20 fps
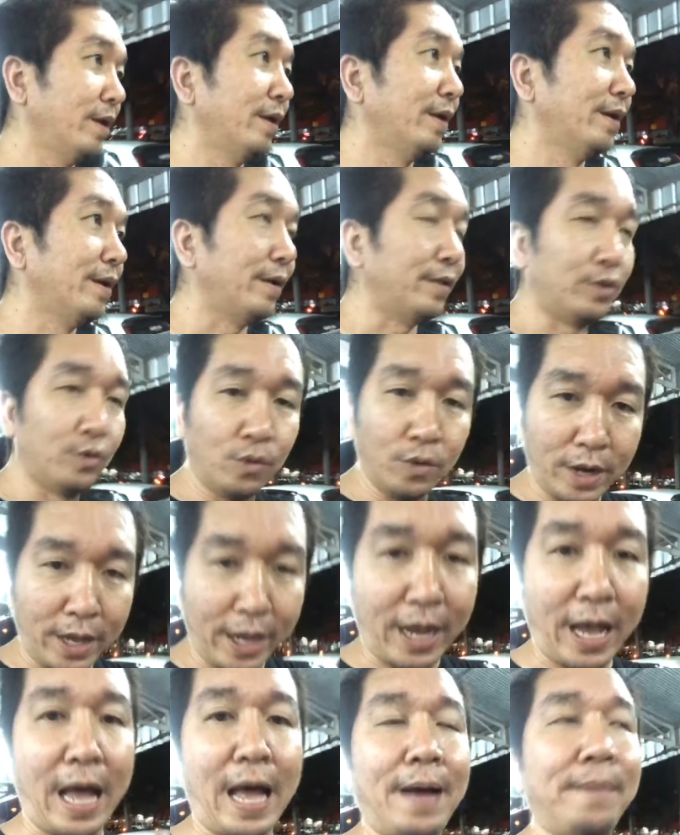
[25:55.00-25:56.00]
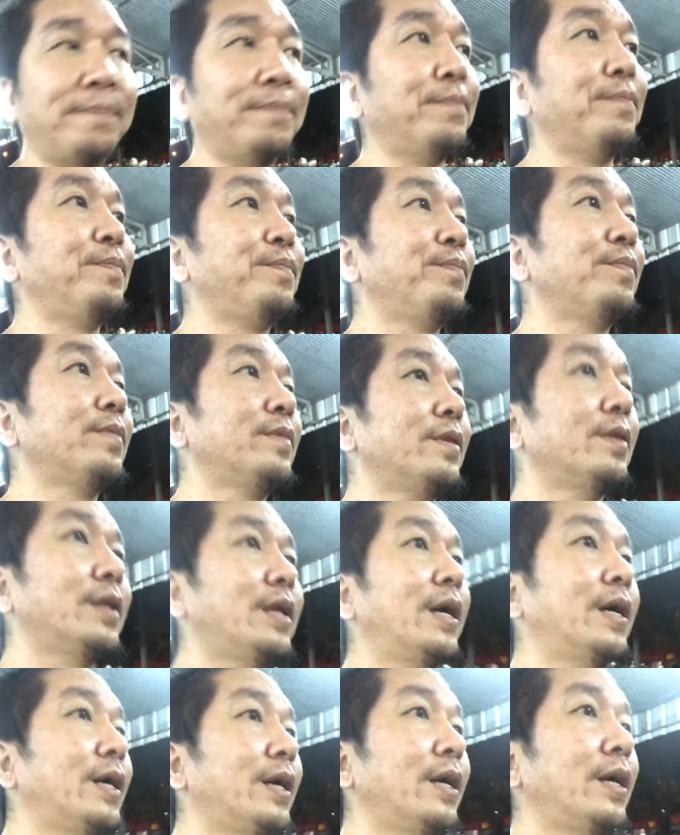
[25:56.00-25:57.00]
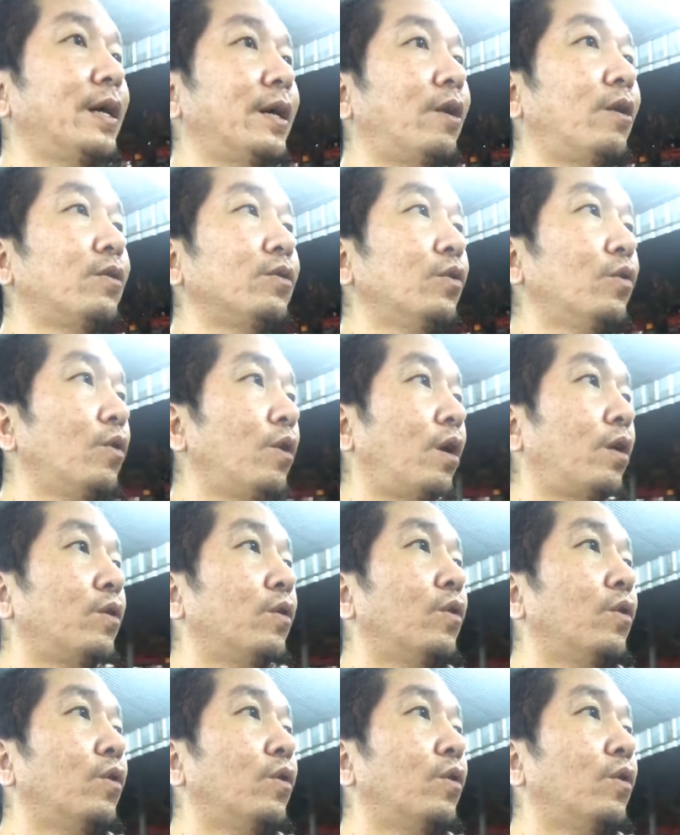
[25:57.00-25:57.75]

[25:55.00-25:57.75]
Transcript: ดูเลยครับเออลองดูลองดู